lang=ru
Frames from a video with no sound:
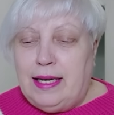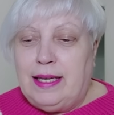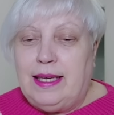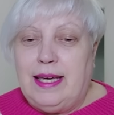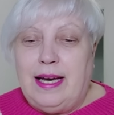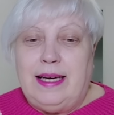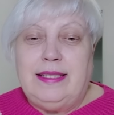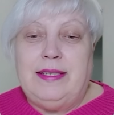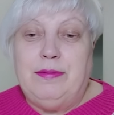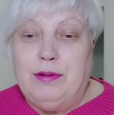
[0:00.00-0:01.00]
Я
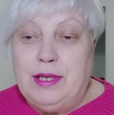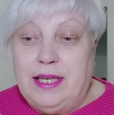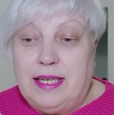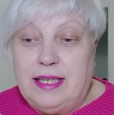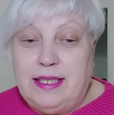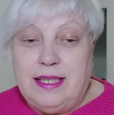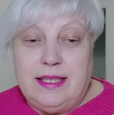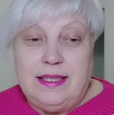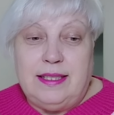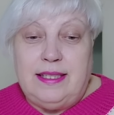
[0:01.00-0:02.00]
сегодня
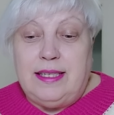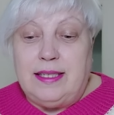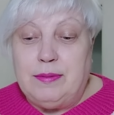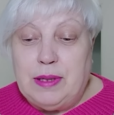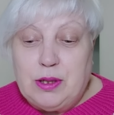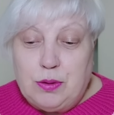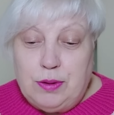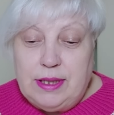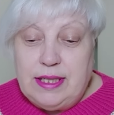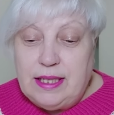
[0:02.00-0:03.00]
хотела сделать
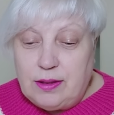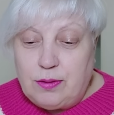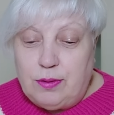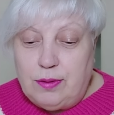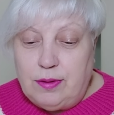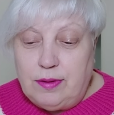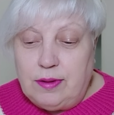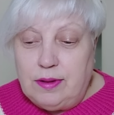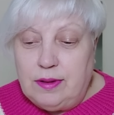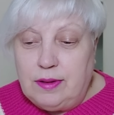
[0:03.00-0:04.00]
большую стирку
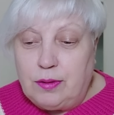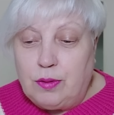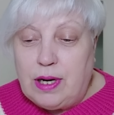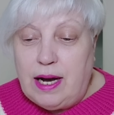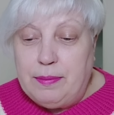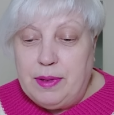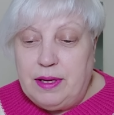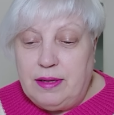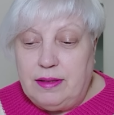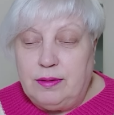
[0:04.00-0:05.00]
э,
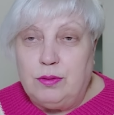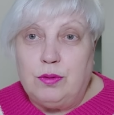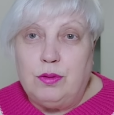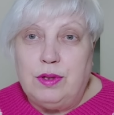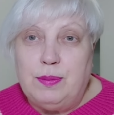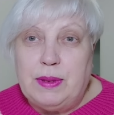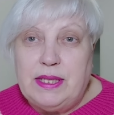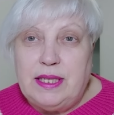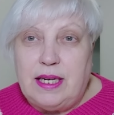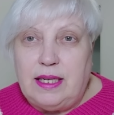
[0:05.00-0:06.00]
руками, ну то есть
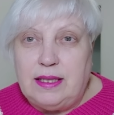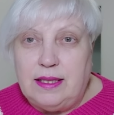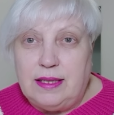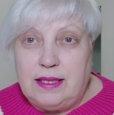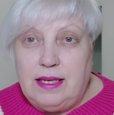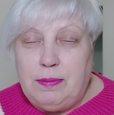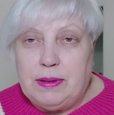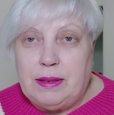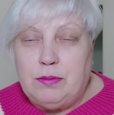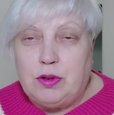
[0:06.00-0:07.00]
постирать носки,
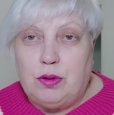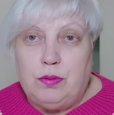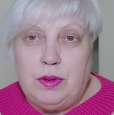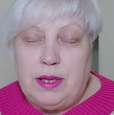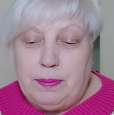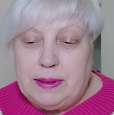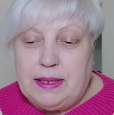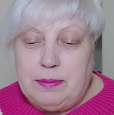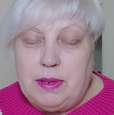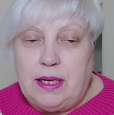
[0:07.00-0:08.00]
потому что у меня
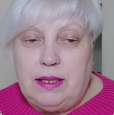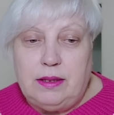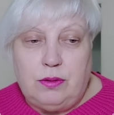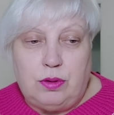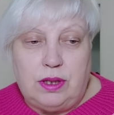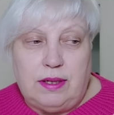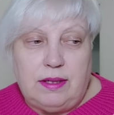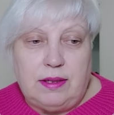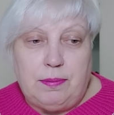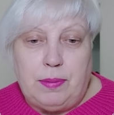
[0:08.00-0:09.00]
подсобиралось уже,
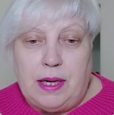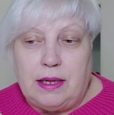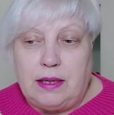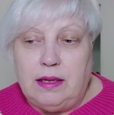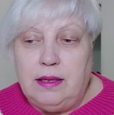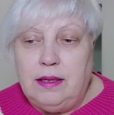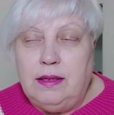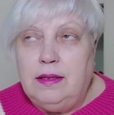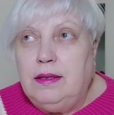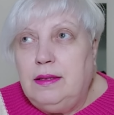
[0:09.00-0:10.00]
наверное, пар
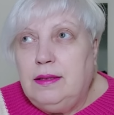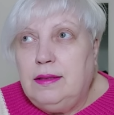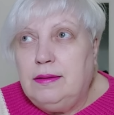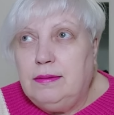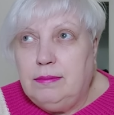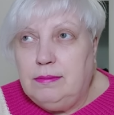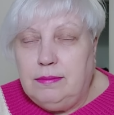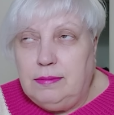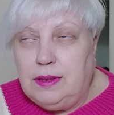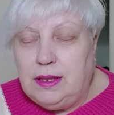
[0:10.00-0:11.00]

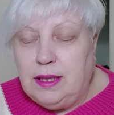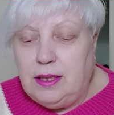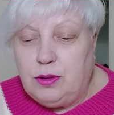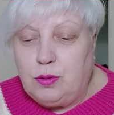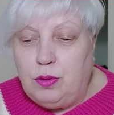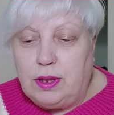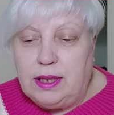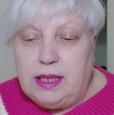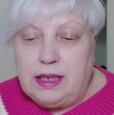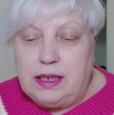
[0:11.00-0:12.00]
не знаю,
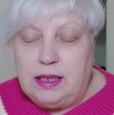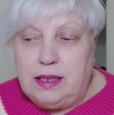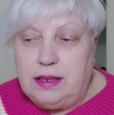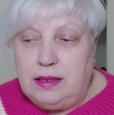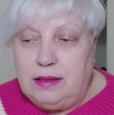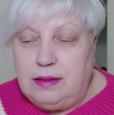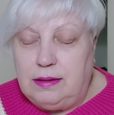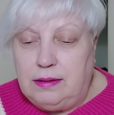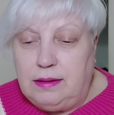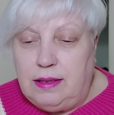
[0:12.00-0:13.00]
сколько даже
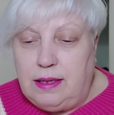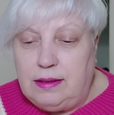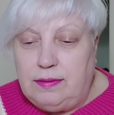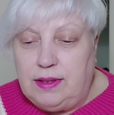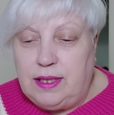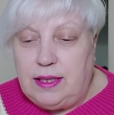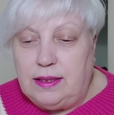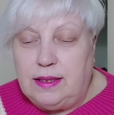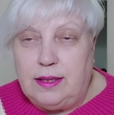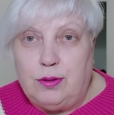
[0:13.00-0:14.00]
э, я
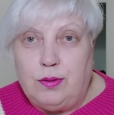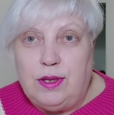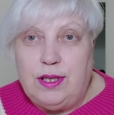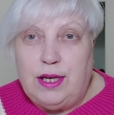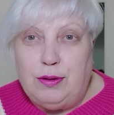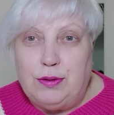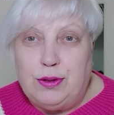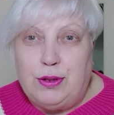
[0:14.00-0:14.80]
связала за эту неделю